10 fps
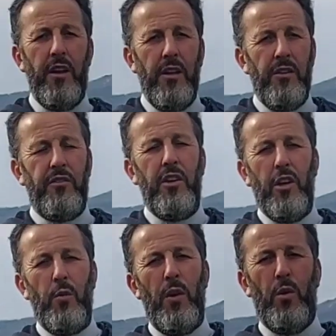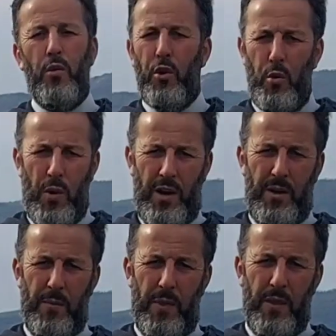تهرينس ديك نوانا كود
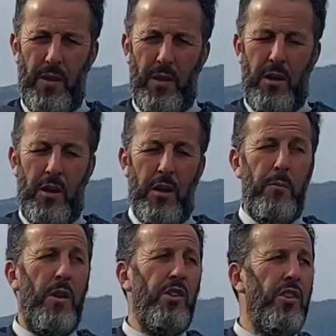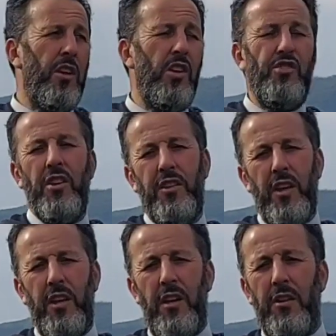القواعي بلا شك
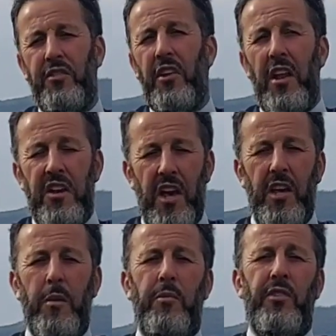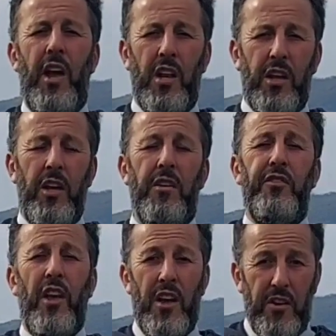الجنتاكيا ساع النعيم ساع
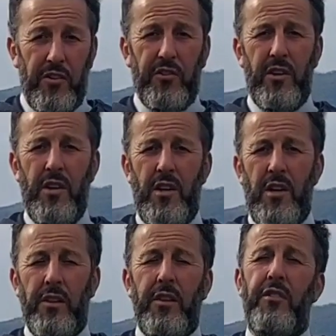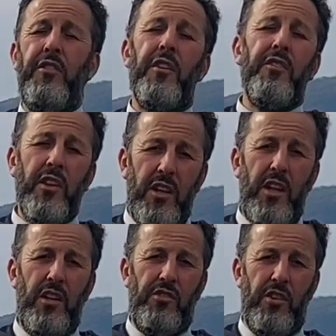الخير ساع الرزق تصن رزقي
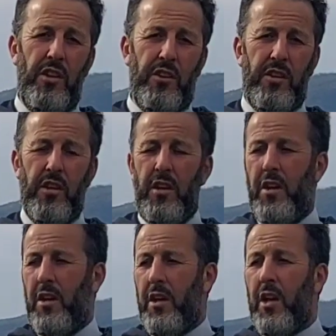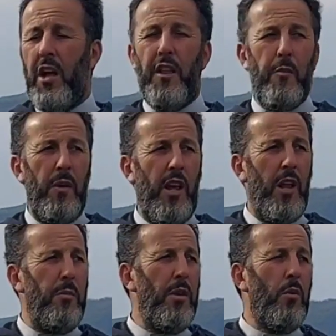الا للجنه يقال رب
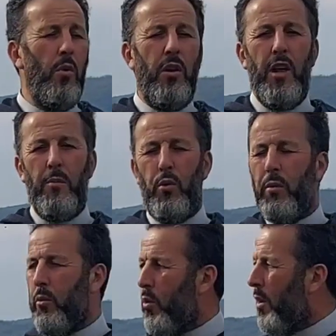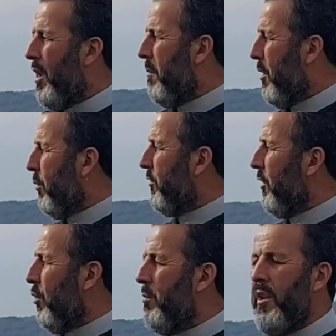العالمين كل كلما
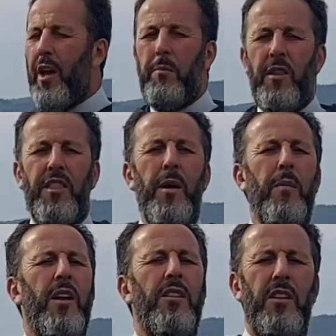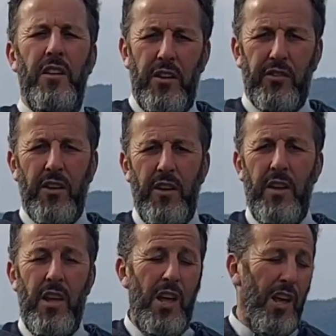رزقوا منها من ثمرة
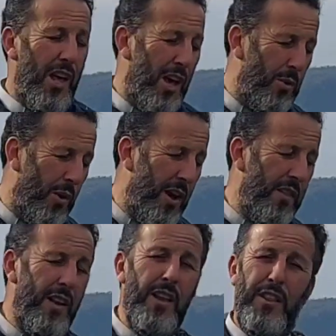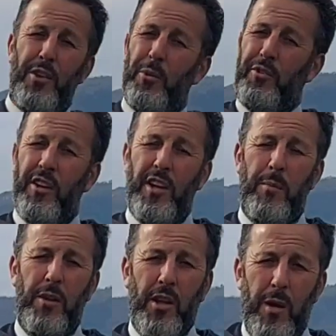رزقا قالوا هذا الذي
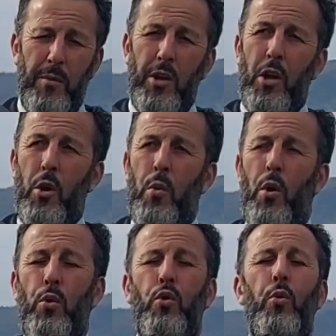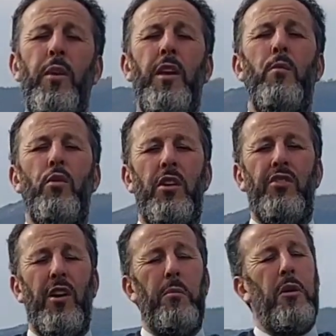رزقنا من قبل وأتوا به
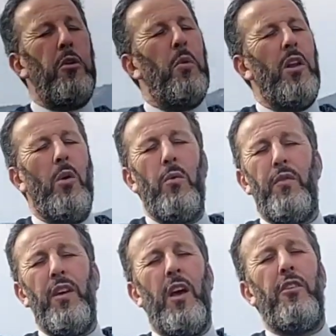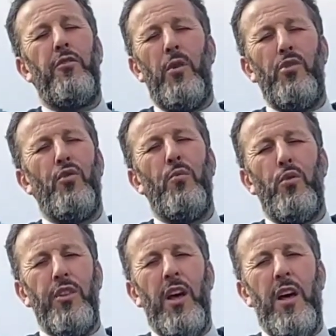متشابها ولهم فيها أزواج
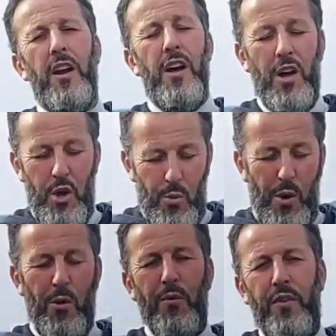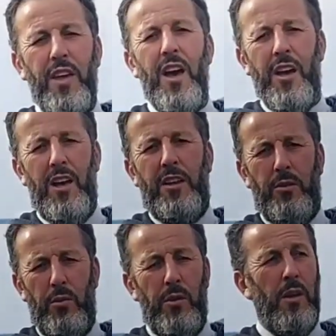مطهرة وهم فيها
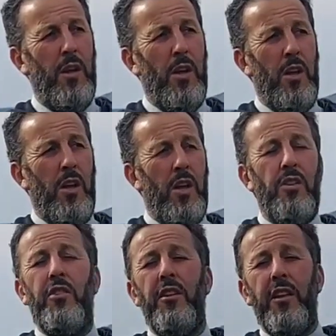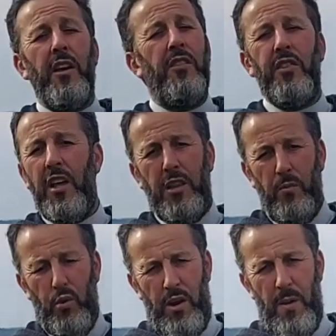خالدون الجن تاقي
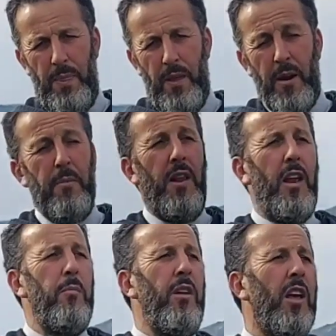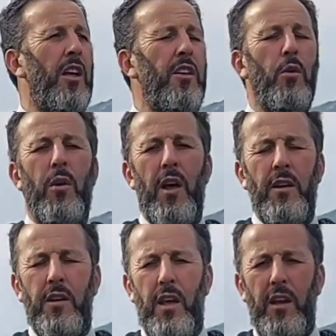ساعة بورا رب العالمين يقاتل
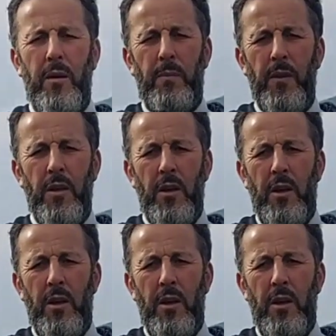القرآن الكريم